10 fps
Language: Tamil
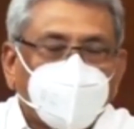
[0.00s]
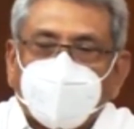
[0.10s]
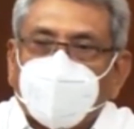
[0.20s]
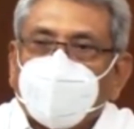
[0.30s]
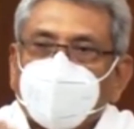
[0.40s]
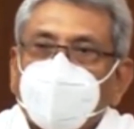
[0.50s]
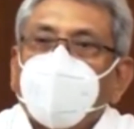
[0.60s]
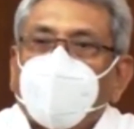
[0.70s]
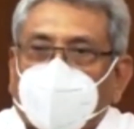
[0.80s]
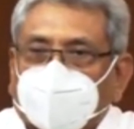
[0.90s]
ஒன்பது
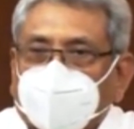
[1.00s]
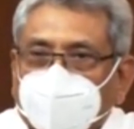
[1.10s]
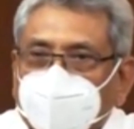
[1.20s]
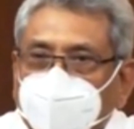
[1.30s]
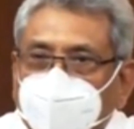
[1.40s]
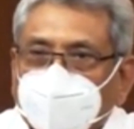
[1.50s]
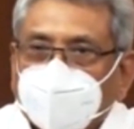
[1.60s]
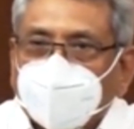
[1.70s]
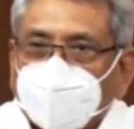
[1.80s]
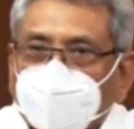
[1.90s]
வரையான
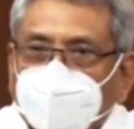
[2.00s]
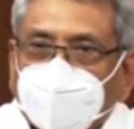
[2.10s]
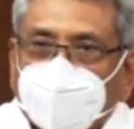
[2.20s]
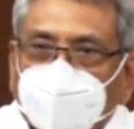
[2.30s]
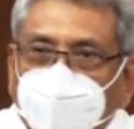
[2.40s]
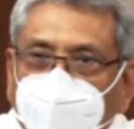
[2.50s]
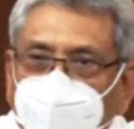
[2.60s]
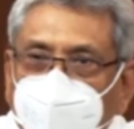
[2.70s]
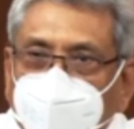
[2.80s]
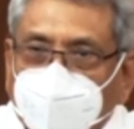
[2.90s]
காலப்பகுதியில்
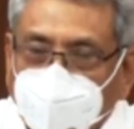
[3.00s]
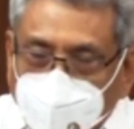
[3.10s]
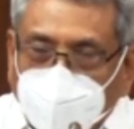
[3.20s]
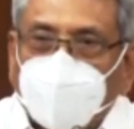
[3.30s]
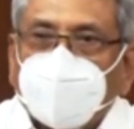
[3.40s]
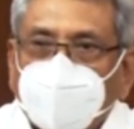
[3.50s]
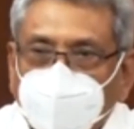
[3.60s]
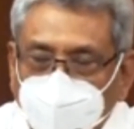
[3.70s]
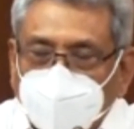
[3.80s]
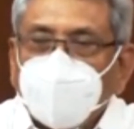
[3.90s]
இடம்பெற்ற வலிந்து
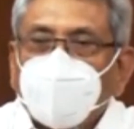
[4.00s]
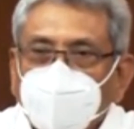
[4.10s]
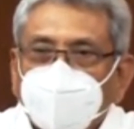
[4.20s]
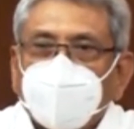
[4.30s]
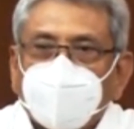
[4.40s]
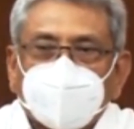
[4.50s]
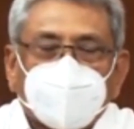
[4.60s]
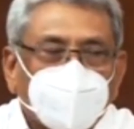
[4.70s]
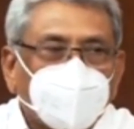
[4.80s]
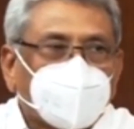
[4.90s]
காணாமல் ஆக்கப்பட்ட
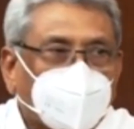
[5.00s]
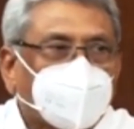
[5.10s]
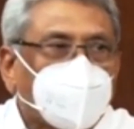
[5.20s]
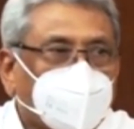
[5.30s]
சம்பவங்கள்